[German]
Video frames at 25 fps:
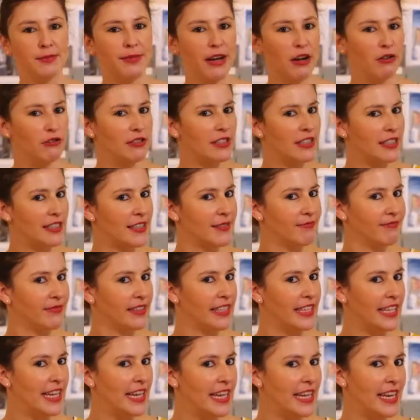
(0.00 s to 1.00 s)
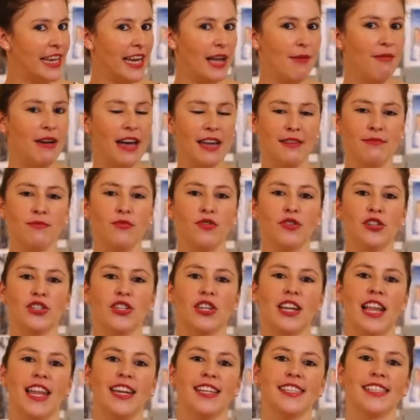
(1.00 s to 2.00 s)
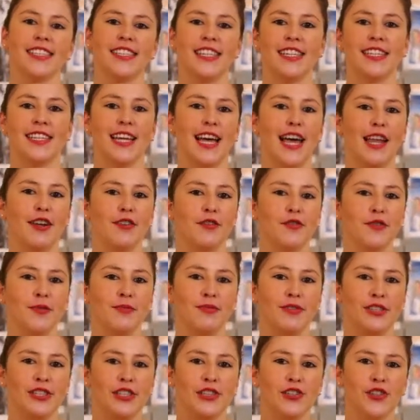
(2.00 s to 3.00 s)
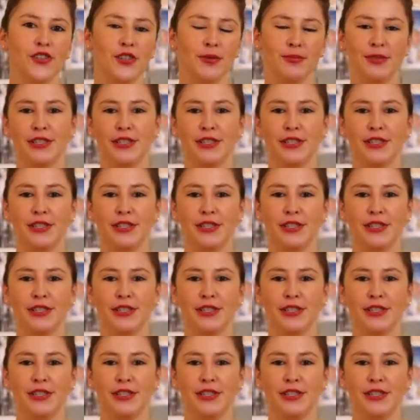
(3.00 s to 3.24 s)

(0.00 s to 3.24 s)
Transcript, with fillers: bei uns, hier in der Brandenburgischen Landeszentrale für politische